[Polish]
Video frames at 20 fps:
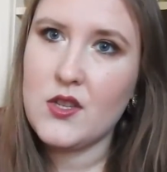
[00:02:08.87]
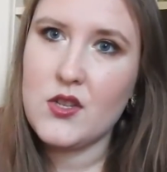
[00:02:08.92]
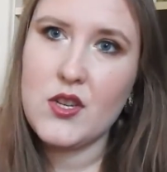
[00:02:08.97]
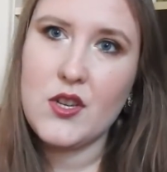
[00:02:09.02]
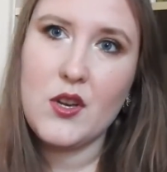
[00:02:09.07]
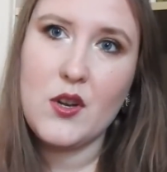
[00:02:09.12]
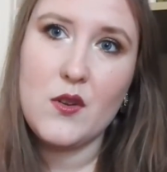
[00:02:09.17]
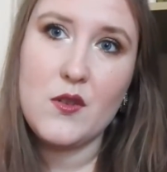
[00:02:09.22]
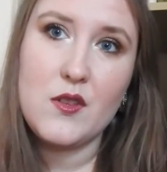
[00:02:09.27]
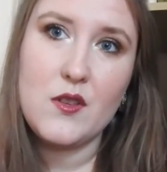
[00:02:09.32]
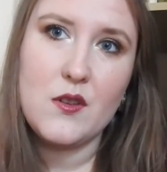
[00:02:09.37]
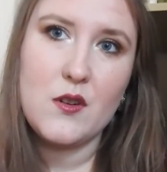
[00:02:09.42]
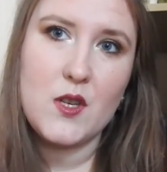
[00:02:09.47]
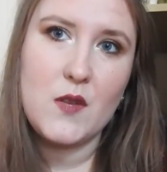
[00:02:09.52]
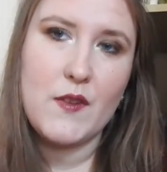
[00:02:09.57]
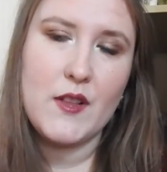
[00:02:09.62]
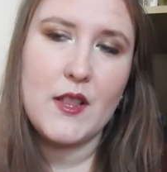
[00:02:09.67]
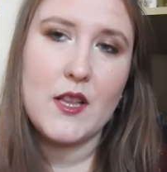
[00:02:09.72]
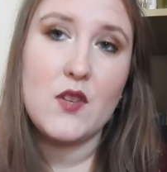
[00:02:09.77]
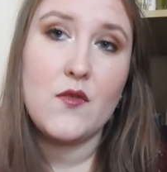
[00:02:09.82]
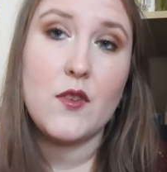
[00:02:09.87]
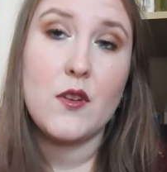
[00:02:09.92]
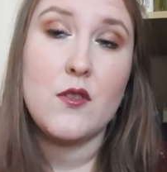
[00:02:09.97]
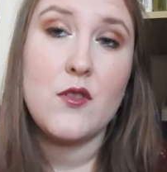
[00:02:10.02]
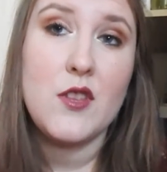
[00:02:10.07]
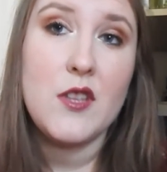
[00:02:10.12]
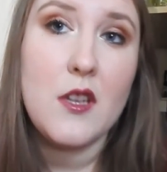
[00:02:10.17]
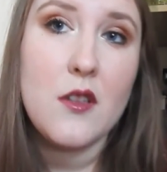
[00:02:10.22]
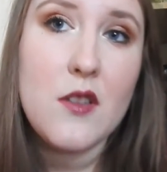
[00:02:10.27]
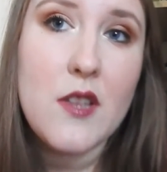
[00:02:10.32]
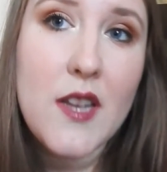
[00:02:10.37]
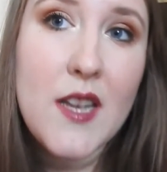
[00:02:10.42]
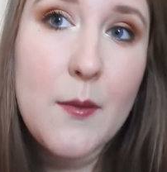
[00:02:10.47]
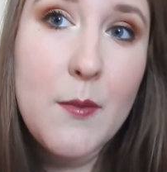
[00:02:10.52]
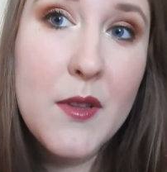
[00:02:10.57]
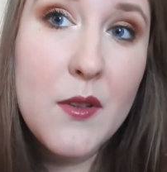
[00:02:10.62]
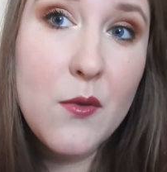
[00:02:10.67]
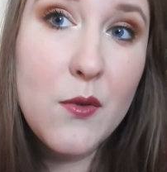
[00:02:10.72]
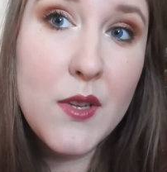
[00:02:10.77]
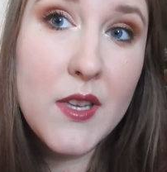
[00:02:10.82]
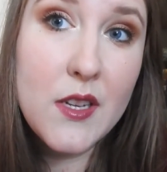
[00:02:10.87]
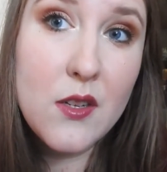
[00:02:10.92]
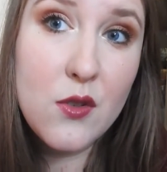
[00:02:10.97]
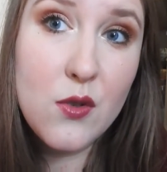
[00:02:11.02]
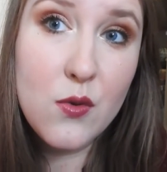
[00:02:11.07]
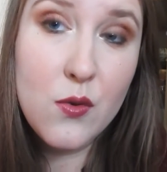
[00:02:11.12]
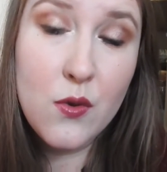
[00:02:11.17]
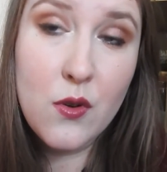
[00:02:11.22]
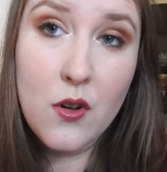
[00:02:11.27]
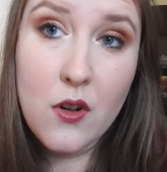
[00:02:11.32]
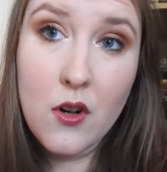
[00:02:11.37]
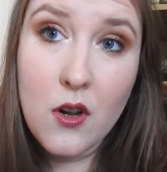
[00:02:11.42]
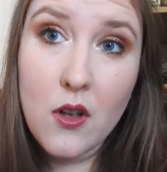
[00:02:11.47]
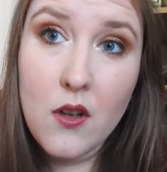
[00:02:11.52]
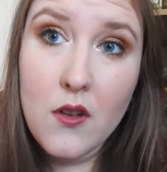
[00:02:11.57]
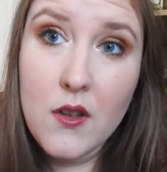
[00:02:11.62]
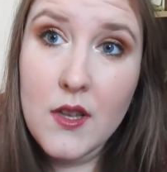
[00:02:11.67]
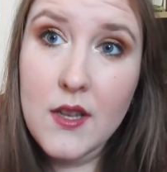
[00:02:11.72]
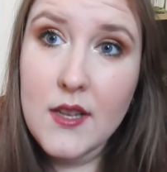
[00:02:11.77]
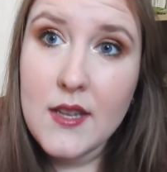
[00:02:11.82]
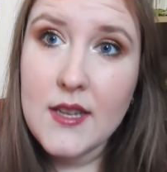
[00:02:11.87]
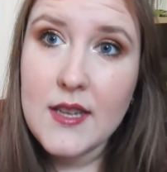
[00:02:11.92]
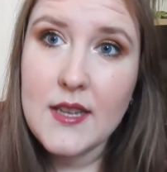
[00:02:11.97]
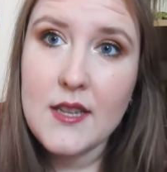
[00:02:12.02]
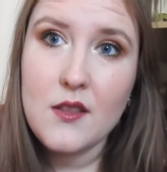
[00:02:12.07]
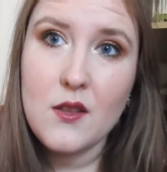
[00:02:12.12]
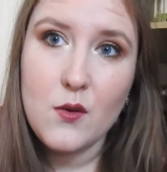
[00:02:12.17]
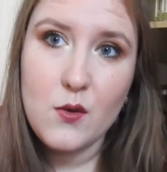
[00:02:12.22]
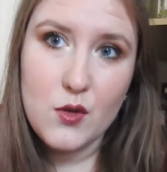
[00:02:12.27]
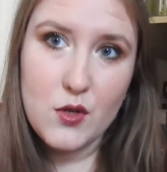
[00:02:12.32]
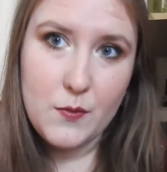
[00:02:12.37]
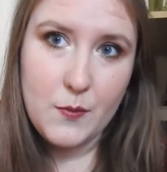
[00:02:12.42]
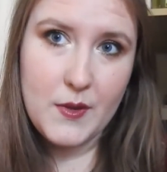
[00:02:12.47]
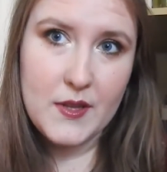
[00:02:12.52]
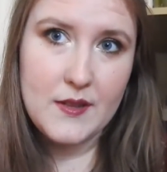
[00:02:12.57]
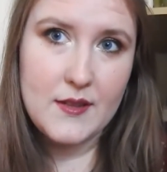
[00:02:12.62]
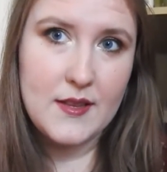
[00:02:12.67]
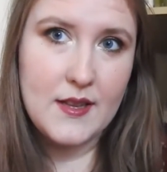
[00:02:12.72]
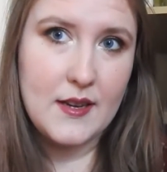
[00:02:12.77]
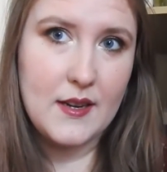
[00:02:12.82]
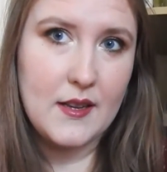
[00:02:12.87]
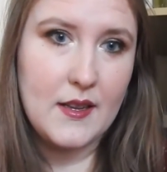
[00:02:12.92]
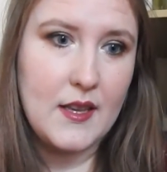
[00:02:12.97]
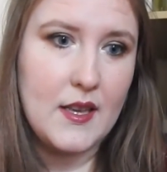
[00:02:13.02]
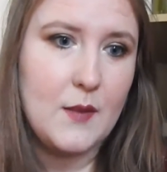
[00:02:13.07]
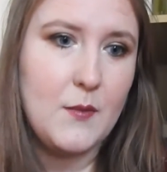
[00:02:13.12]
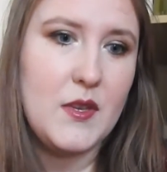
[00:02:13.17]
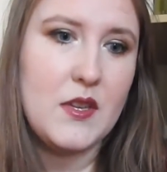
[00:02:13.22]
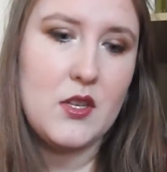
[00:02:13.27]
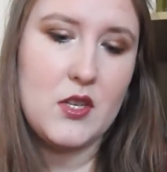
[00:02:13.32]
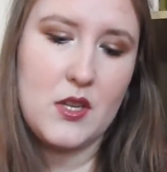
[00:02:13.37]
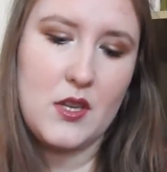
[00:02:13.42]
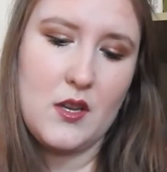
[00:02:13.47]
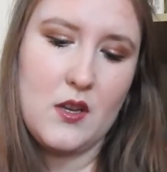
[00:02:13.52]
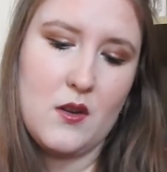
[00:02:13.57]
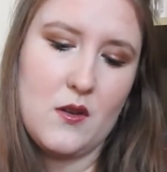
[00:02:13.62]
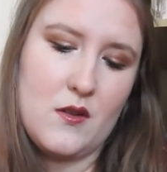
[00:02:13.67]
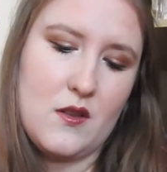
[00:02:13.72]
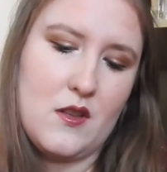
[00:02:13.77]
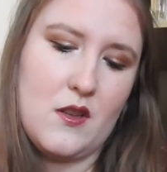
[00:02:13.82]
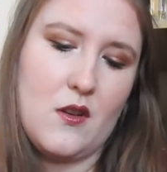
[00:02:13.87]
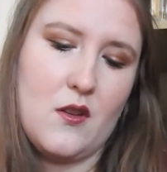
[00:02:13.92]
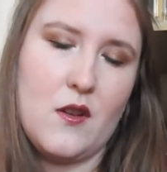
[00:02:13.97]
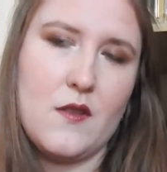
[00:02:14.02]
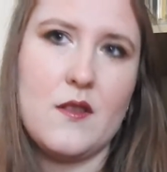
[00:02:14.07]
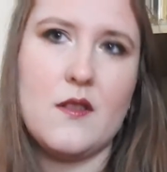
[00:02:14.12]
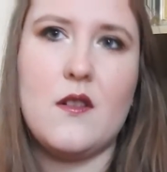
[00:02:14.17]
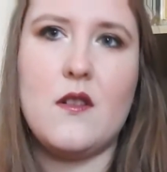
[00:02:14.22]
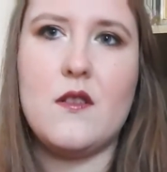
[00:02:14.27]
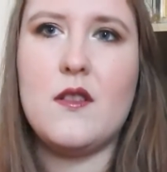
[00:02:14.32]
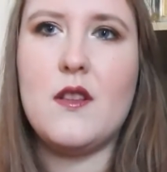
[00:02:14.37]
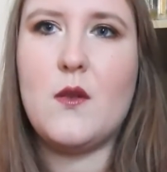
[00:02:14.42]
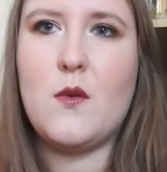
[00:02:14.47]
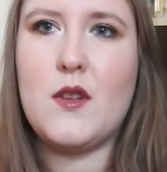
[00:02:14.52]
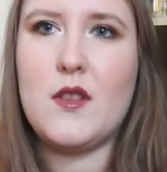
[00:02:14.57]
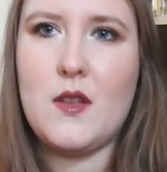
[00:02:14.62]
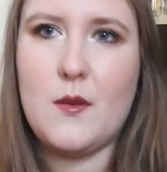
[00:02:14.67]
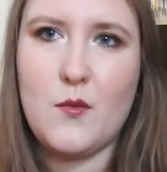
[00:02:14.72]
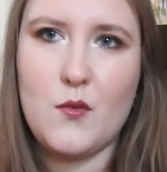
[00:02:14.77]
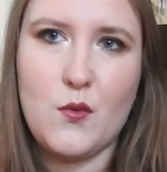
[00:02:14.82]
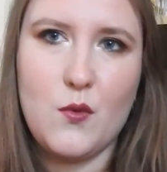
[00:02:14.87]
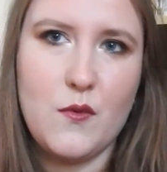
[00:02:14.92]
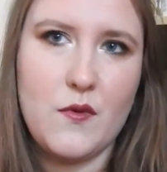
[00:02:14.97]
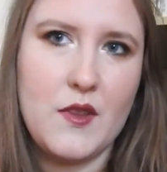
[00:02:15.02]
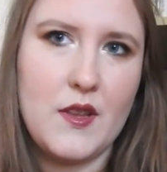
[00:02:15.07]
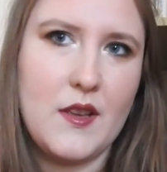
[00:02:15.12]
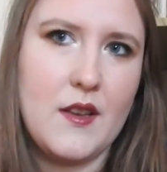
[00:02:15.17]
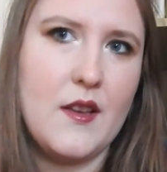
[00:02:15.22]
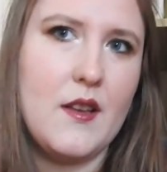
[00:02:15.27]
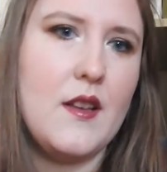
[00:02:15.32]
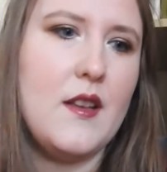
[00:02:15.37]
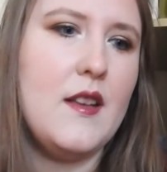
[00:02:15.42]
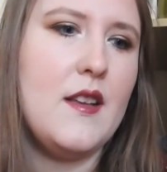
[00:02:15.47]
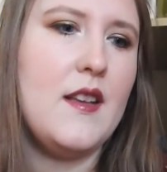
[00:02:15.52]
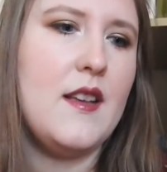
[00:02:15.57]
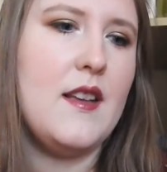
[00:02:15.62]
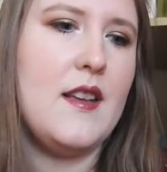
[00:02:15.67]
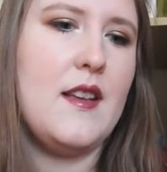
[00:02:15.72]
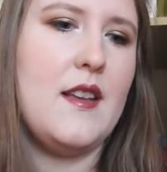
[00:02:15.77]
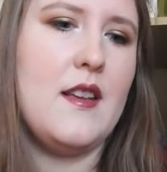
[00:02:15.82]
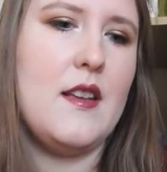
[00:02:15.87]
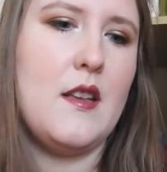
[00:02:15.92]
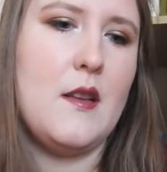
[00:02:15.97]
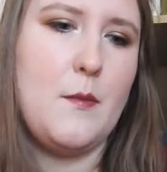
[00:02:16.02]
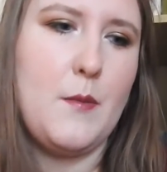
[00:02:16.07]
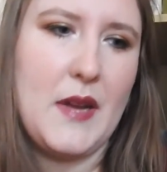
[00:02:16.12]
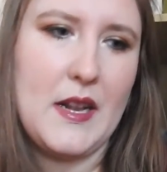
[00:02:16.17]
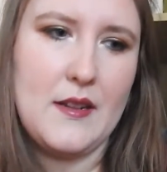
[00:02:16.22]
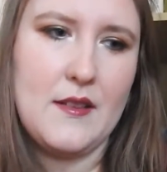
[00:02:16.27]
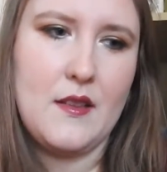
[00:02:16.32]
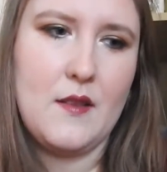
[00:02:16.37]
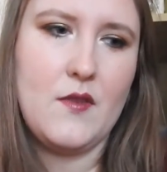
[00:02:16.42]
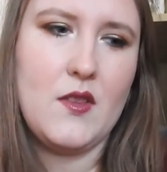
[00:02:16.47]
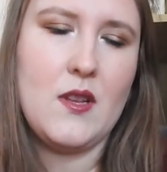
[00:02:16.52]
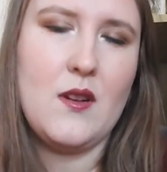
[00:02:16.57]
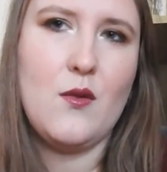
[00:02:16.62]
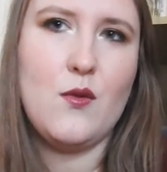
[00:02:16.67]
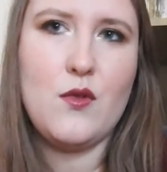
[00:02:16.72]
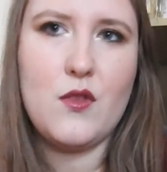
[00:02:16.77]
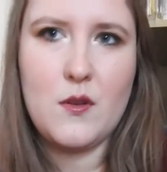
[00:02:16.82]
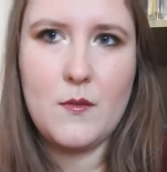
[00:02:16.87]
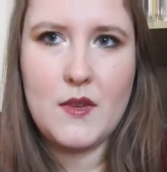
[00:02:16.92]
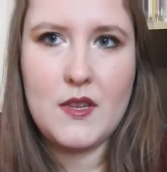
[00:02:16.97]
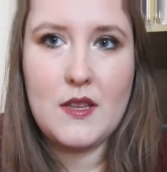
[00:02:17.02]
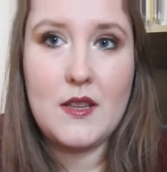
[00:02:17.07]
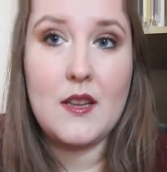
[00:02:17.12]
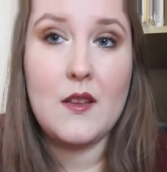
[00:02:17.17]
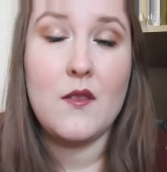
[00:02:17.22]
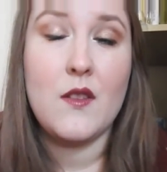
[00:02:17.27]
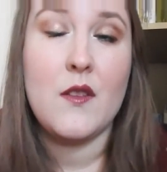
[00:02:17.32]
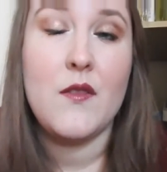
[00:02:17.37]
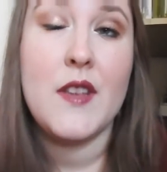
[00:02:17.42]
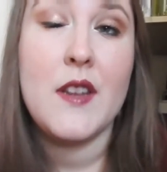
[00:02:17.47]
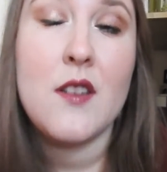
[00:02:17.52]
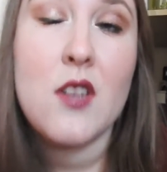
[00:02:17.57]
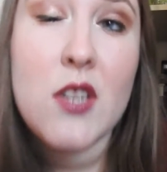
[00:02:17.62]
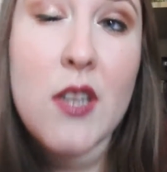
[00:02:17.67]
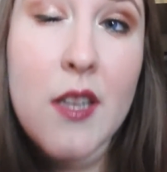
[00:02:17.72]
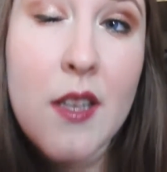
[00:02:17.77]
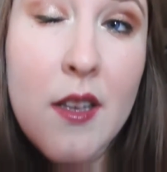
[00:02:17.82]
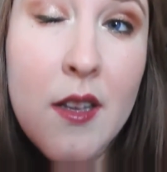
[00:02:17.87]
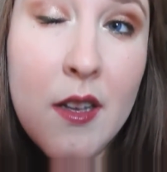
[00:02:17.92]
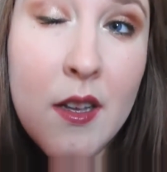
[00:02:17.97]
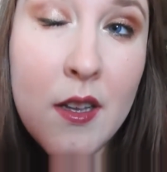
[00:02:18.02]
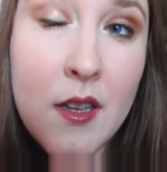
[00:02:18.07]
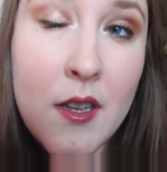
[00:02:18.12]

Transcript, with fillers: Jeżeli chodzi o rozświetlacz w kąciki, gdy aplikuję churro, e, to już pędzelkiem. Jeżeli chodzi o rozgold, nakładam głównie e, palcem, w celu utrzymania naj, największej